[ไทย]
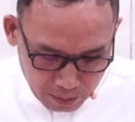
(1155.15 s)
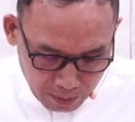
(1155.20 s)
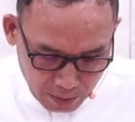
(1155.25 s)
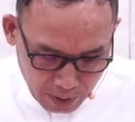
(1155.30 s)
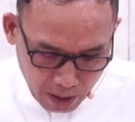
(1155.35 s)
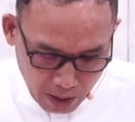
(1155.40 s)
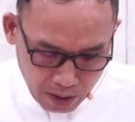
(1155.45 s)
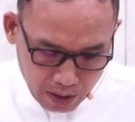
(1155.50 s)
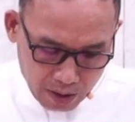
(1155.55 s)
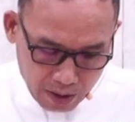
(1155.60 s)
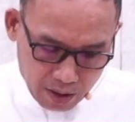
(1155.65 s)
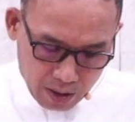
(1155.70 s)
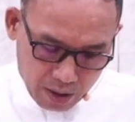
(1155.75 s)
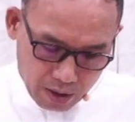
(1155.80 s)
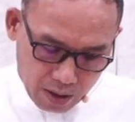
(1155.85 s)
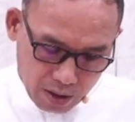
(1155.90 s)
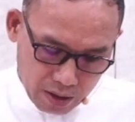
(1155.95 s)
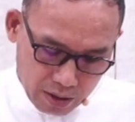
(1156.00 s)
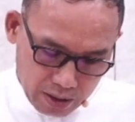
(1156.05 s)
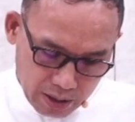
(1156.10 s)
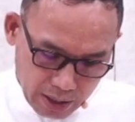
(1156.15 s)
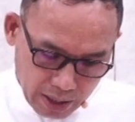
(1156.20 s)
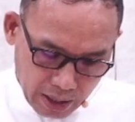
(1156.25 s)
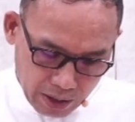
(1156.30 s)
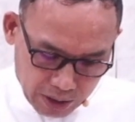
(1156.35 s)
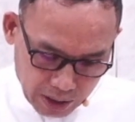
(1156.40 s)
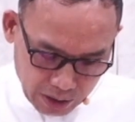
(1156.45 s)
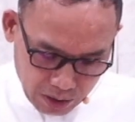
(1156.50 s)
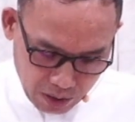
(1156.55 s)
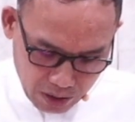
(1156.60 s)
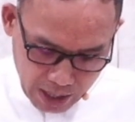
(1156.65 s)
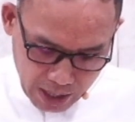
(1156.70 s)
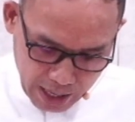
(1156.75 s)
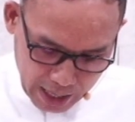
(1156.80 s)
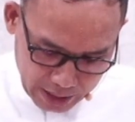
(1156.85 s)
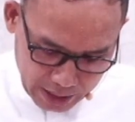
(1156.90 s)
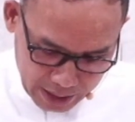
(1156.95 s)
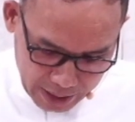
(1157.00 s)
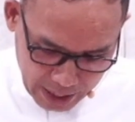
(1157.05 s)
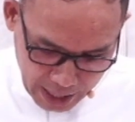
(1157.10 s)
นะที่เราจะต้องอ
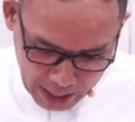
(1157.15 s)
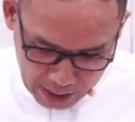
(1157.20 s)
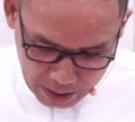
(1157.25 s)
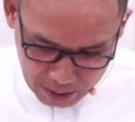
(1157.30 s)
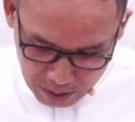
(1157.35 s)
ธิษฐาน